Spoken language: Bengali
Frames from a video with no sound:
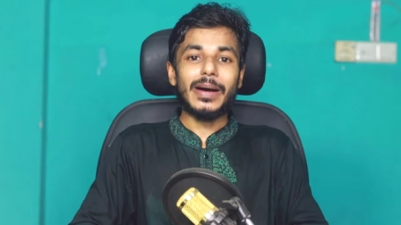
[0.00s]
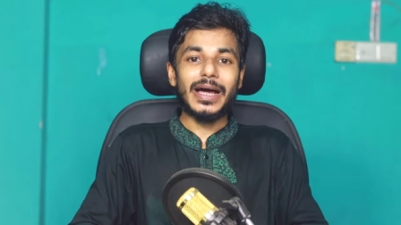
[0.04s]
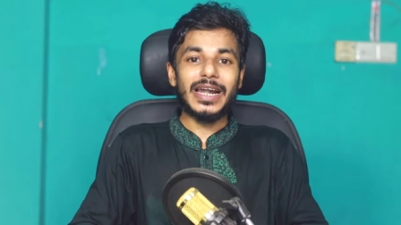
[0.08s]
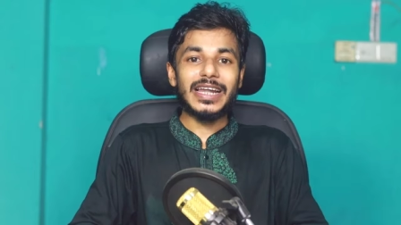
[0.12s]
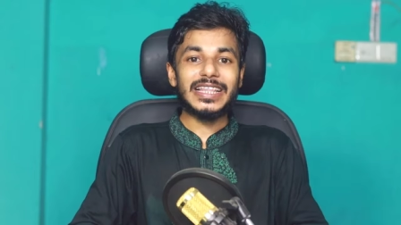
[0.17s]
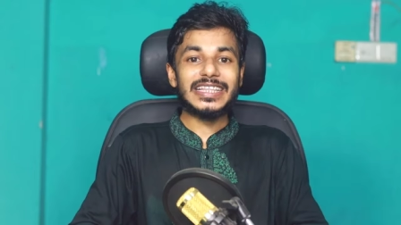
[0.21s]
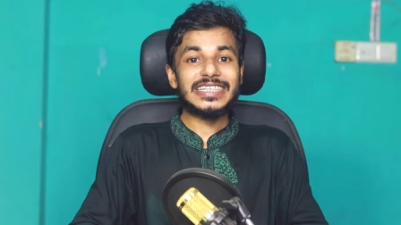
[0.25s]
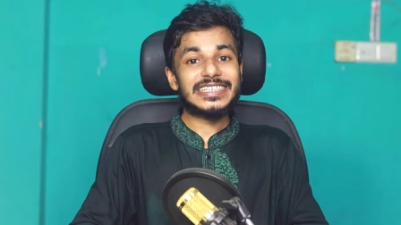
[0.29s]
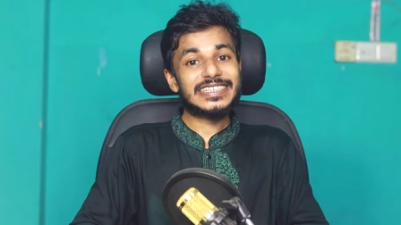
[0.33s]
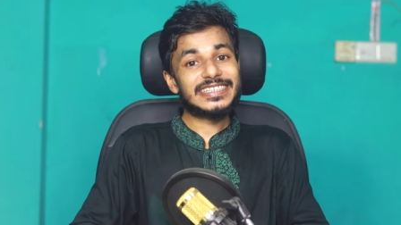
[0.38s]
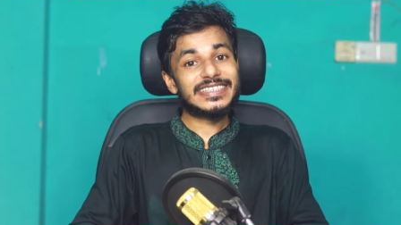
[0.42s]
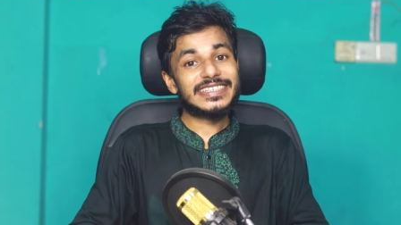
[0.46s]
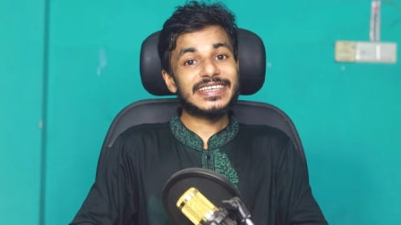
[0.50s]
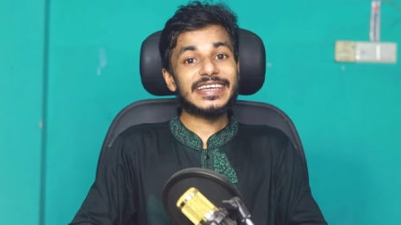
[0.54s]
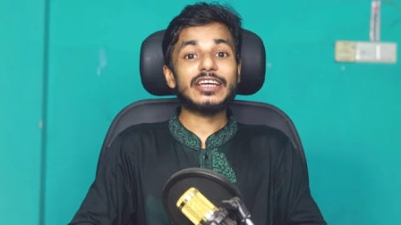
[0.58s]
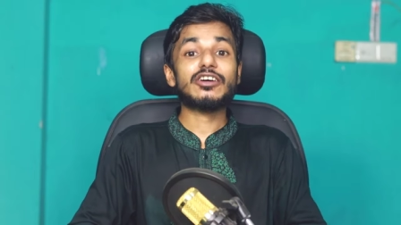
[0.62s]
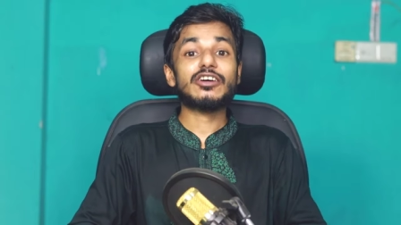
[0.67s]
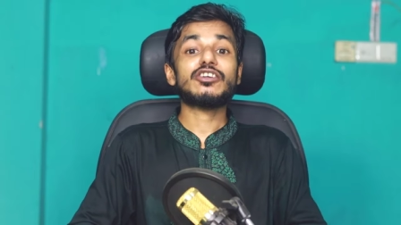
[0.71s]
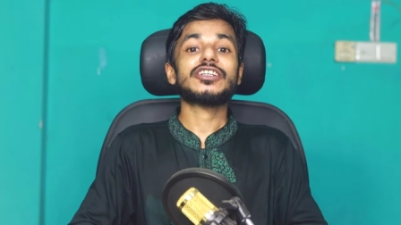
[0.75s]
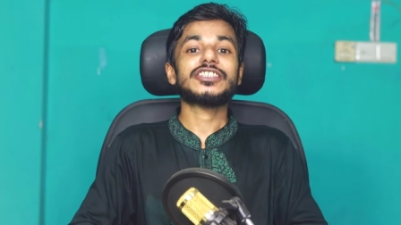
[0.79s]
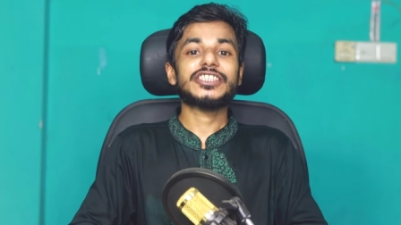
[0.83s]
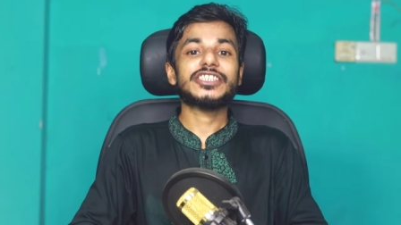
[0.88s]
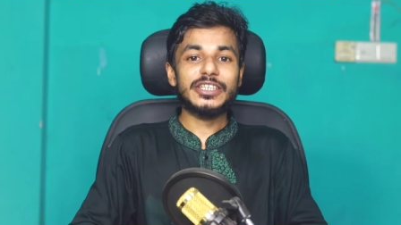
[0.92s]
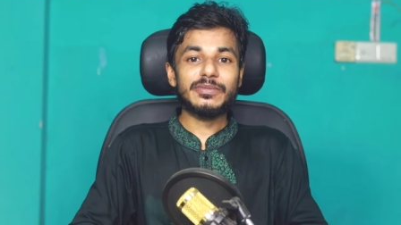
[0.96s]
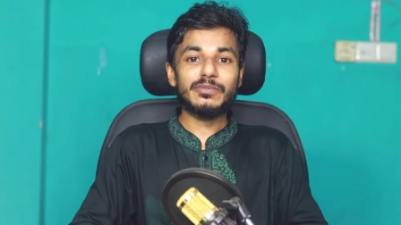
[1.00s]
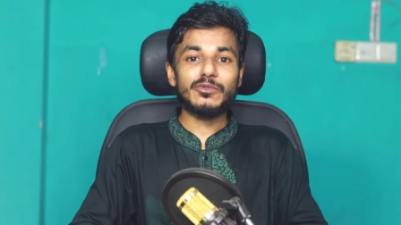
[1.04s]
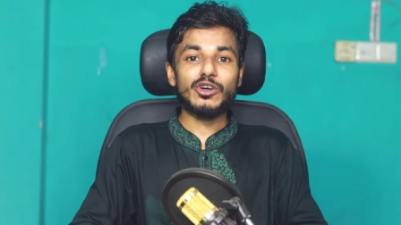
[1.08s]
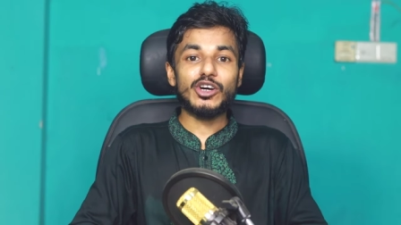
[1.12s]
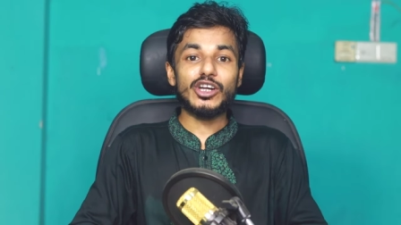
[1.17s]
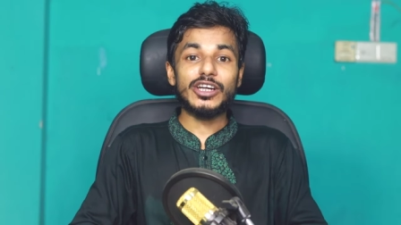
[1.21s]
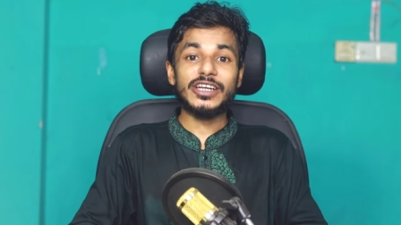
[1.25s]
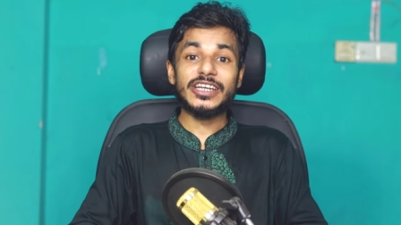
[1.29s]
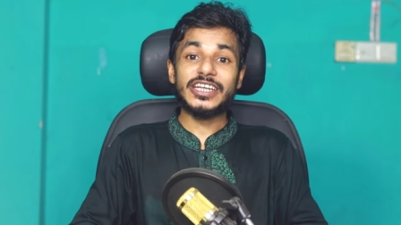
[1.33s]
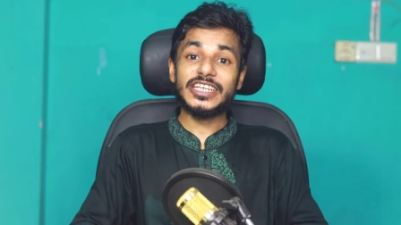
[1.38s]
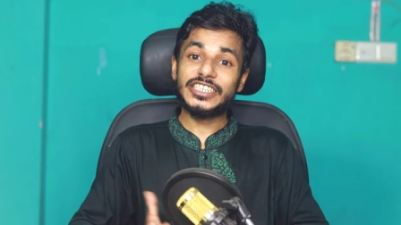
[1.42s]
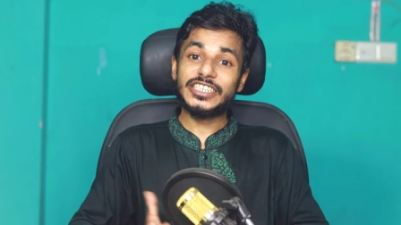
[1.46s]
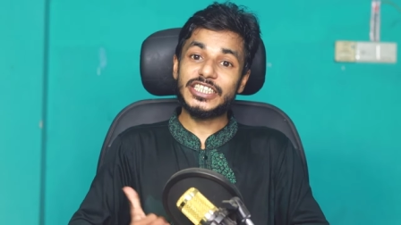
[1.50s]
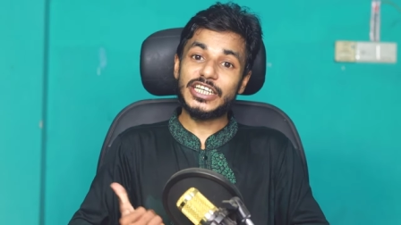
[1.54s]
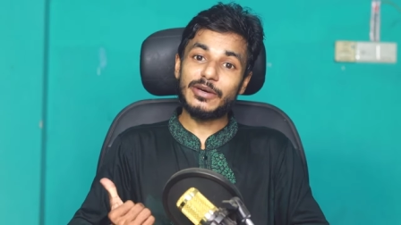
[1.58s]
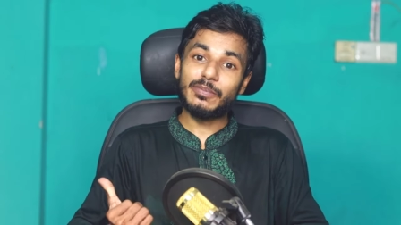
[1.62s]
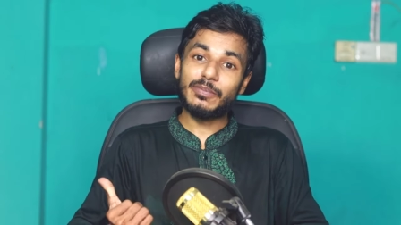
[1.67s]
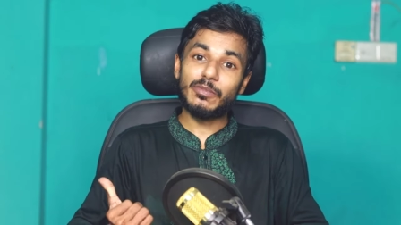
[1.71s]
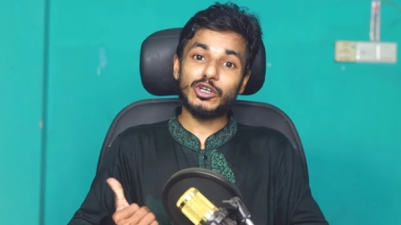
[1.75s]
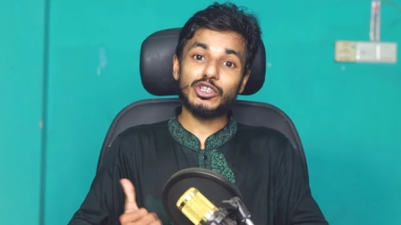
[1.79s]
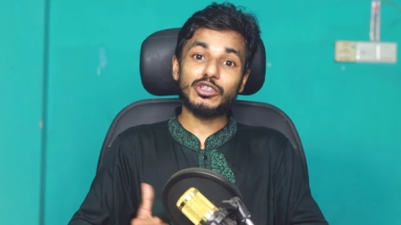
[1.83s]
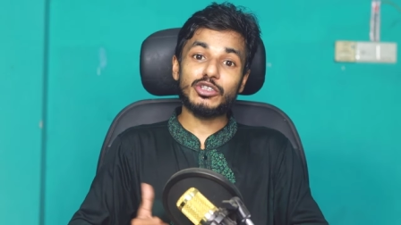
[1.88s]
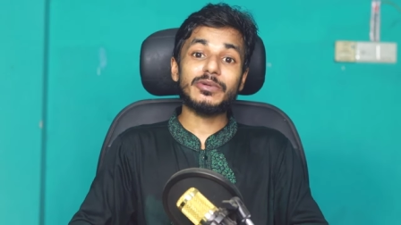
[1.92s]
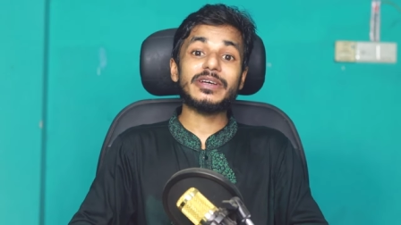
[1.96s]
বাংলাদেশে যে কেউ আর জিম করে না
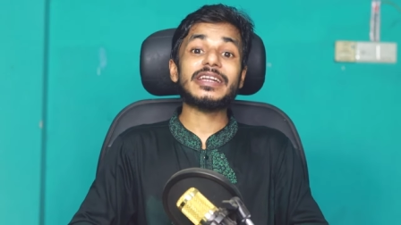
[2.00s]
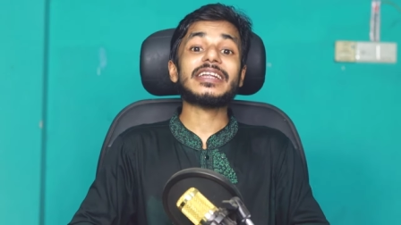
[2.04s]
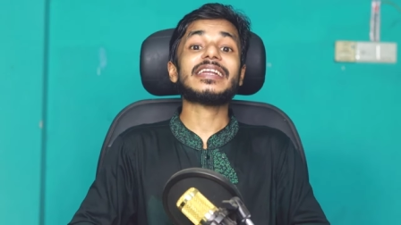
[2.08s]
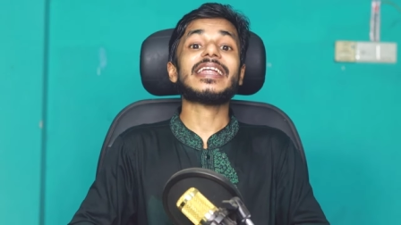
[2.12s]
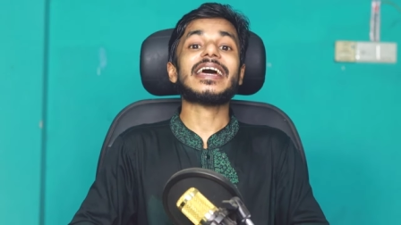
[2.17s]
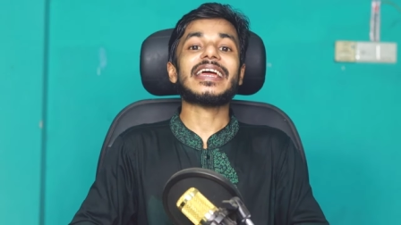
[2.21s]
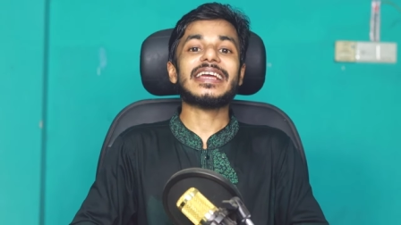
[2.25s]
সেটা বর্তমানে